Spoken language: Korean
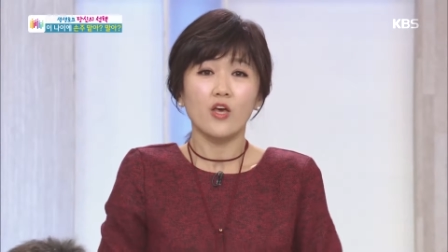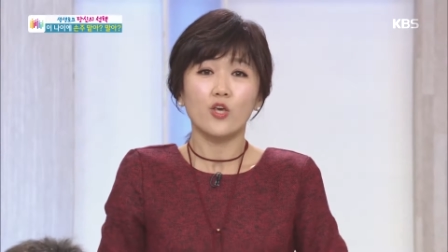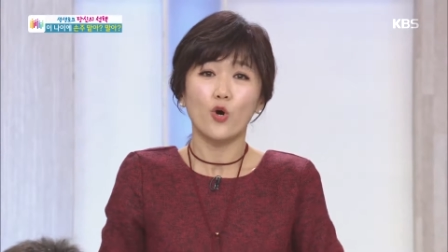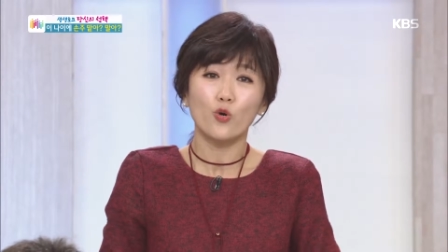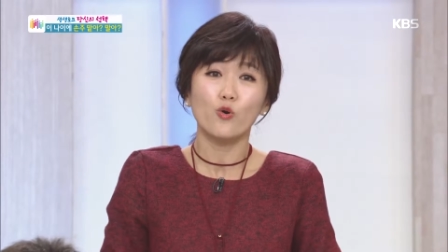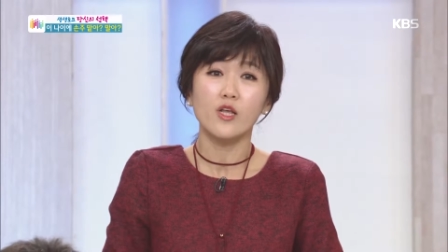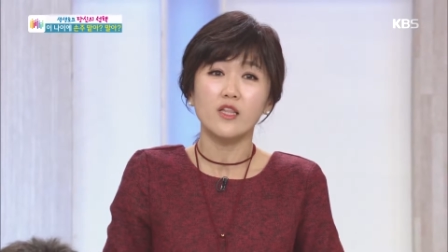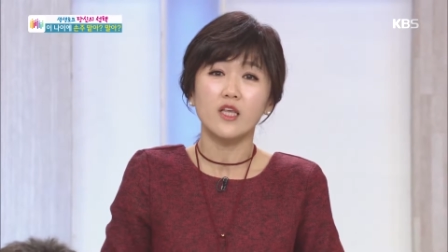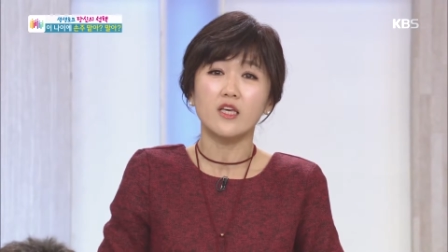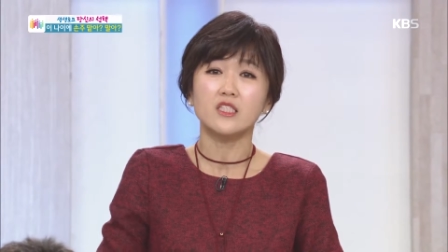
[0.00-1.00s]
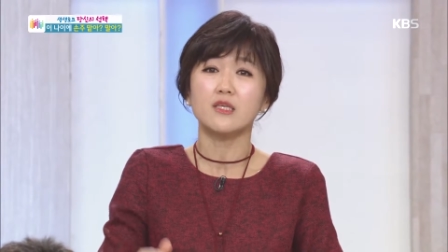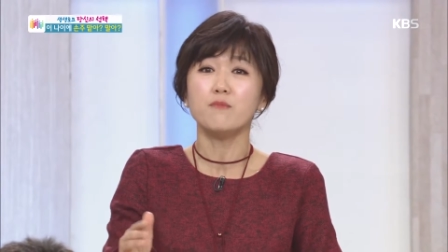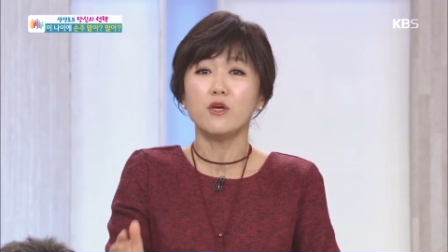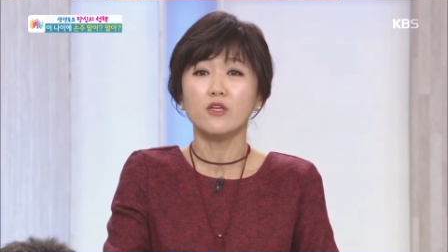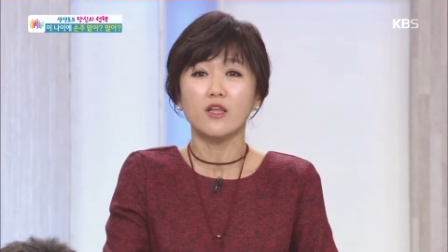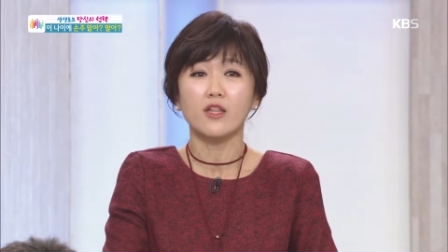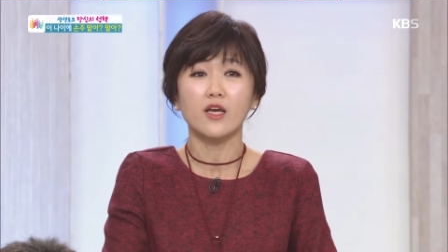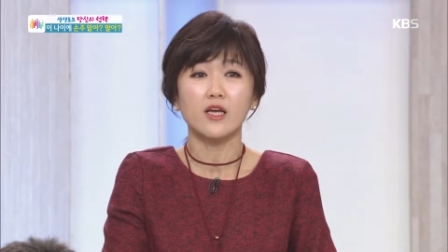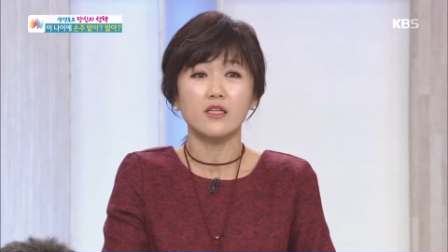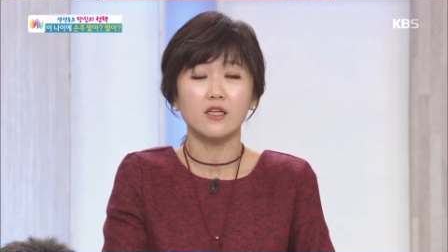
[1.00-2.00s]
결혼 했는데 이게 10년이 다
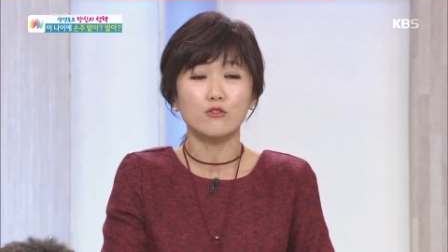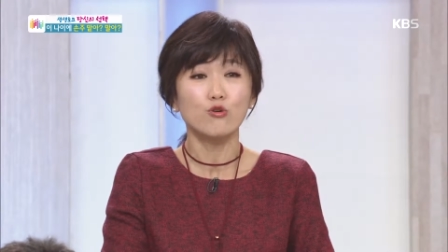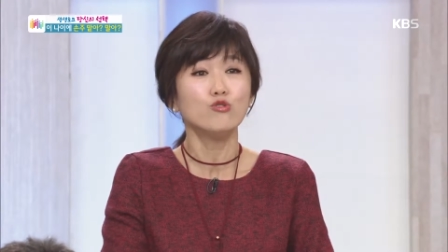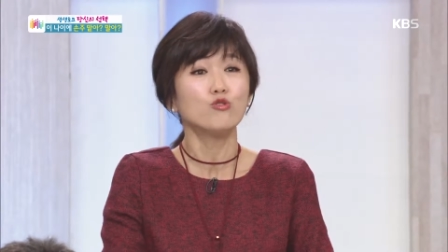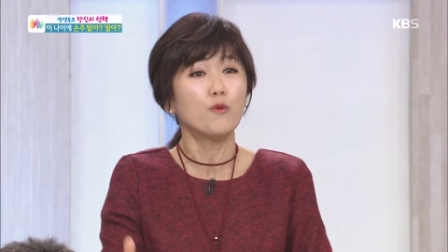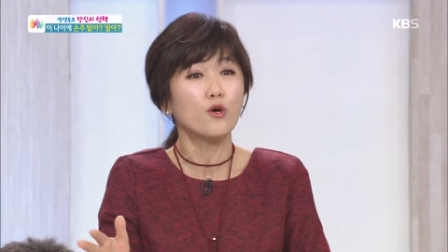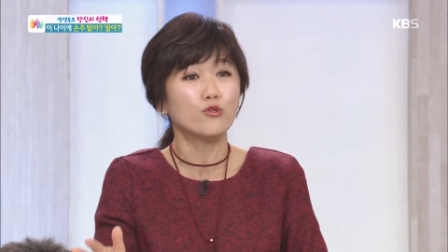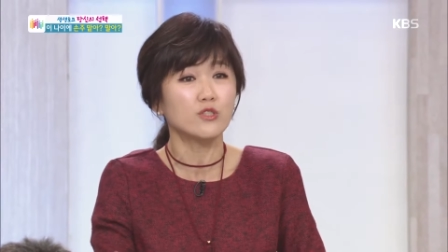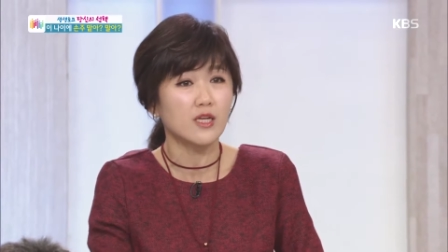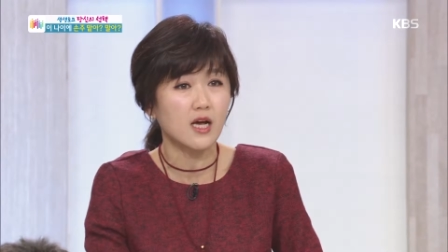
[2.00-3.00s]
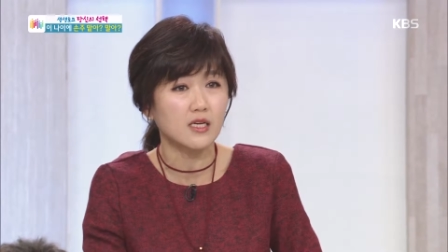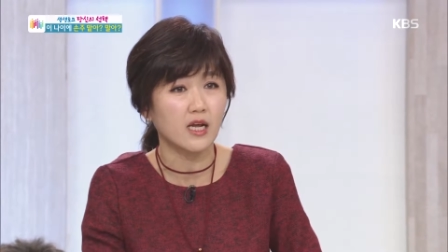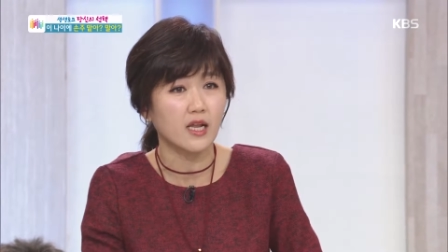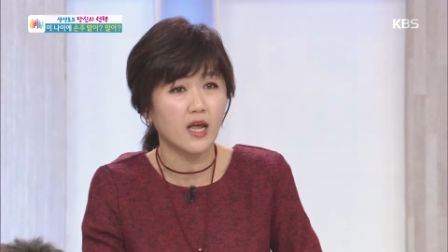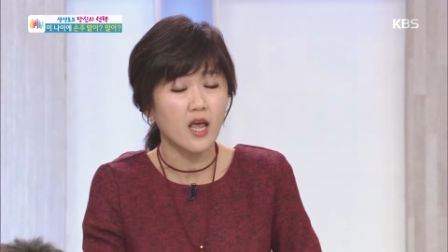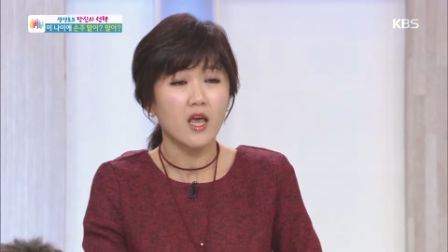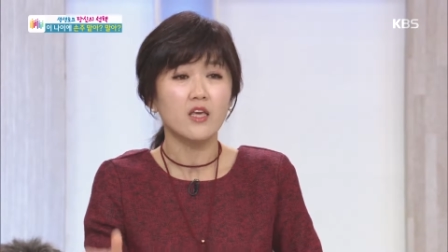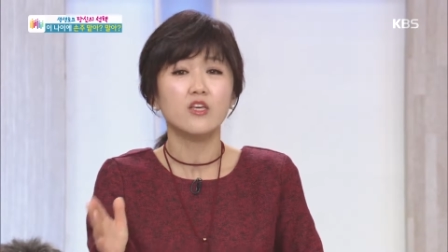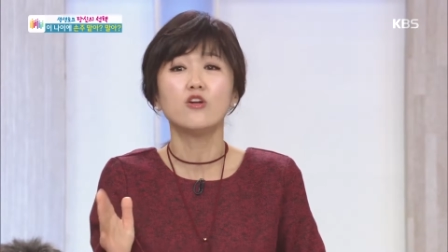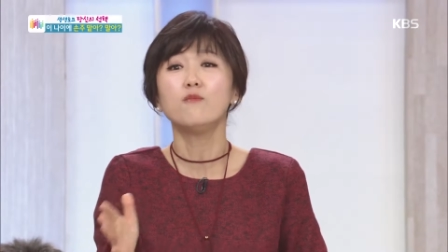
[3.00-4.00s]
돼가는데 손주 보여줄 생각을 안 해.
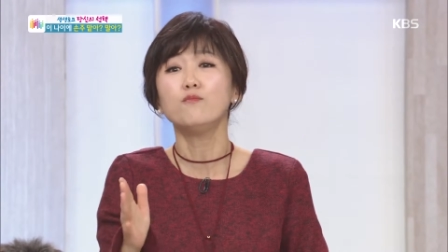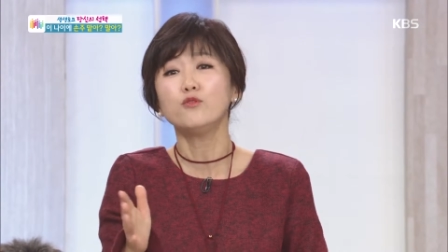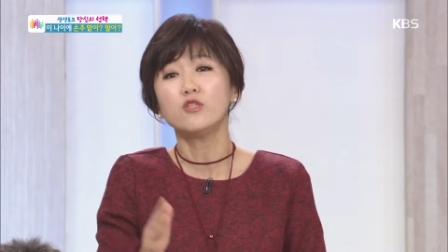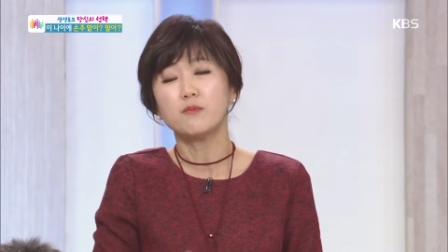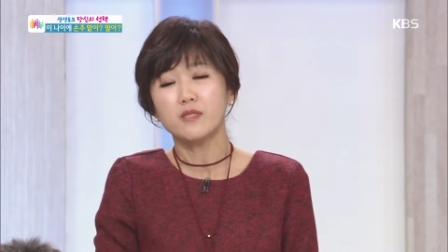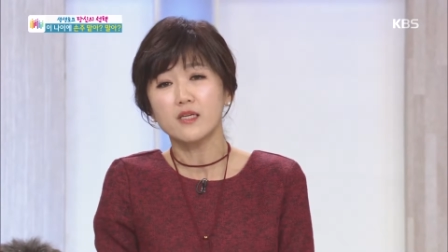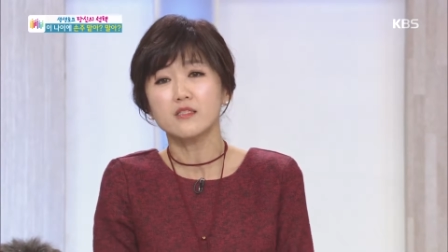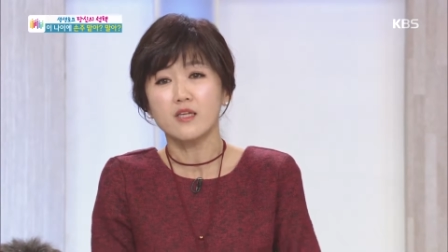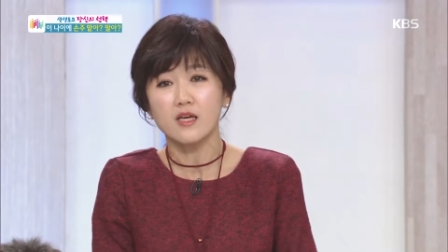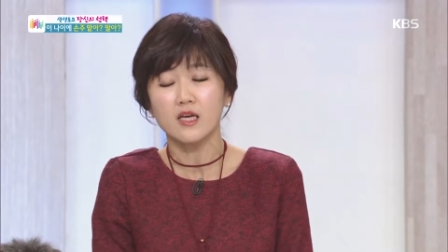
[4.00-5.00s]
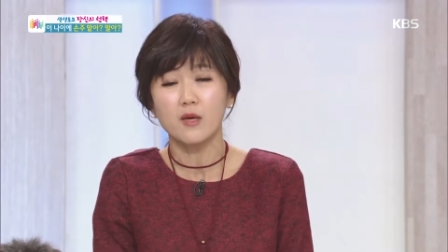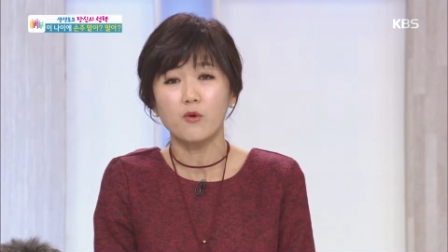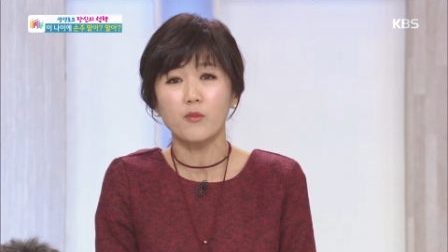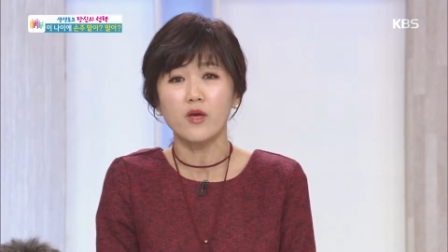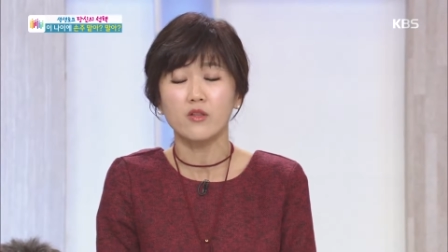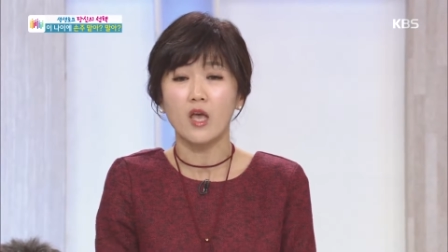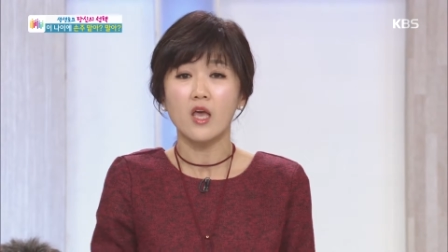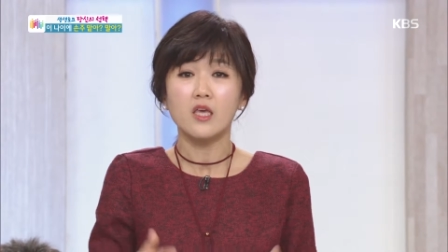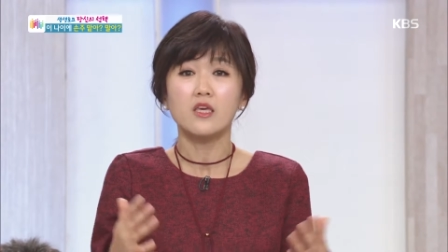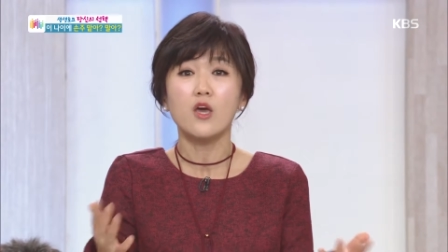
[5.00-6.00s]
예. 이런 분들 입장에서 생각해보면
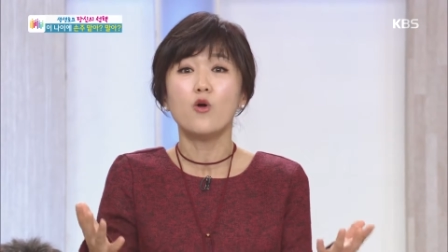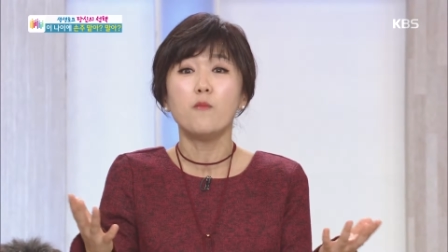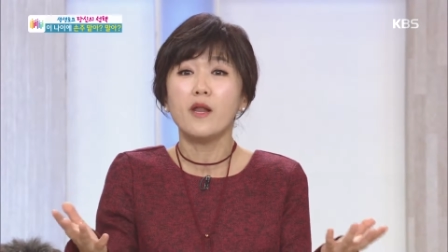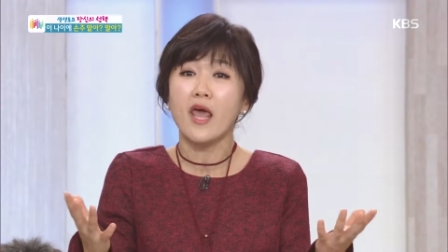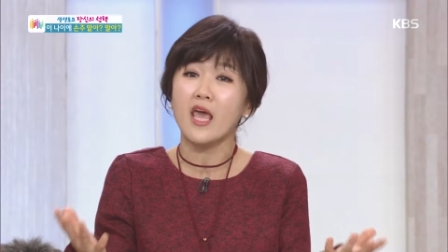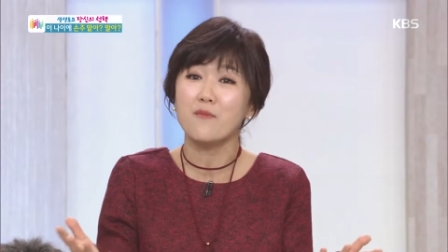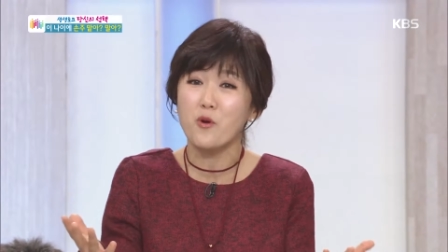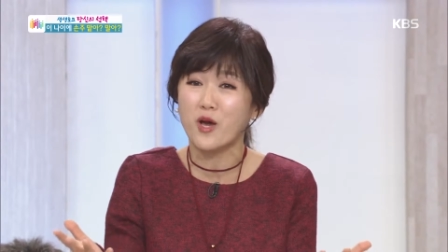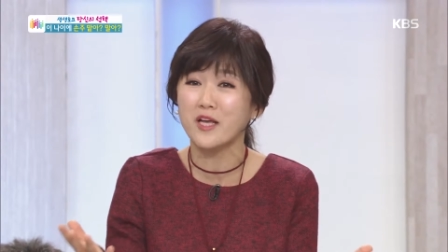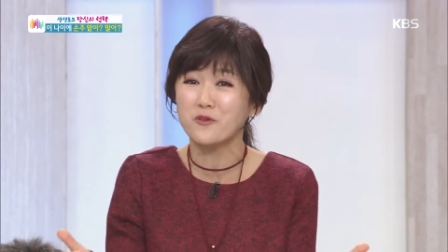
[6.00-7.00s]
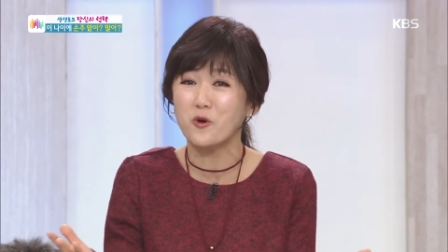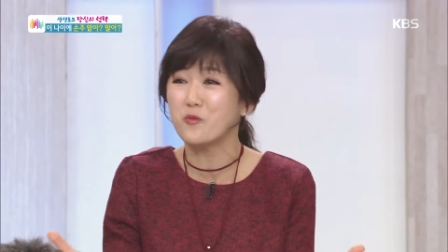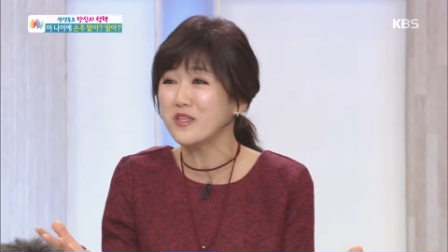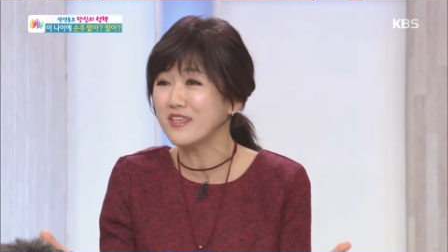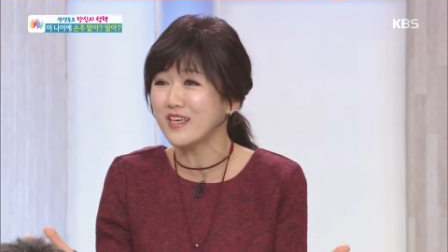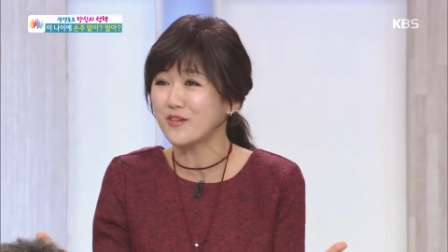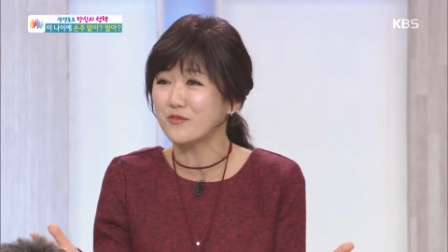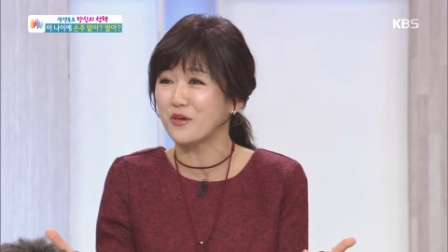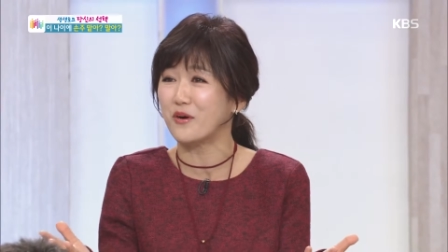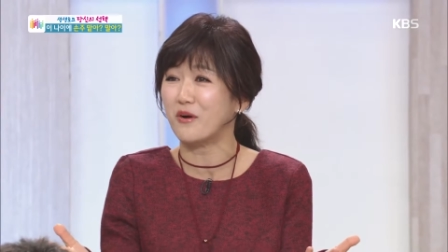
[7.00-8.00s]
이게 얼마나 행복한
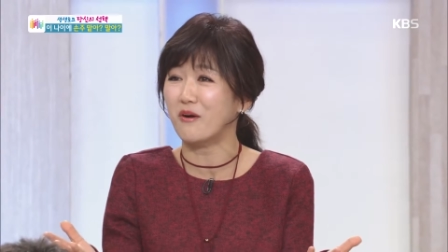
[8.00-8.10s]
고민이냐고요.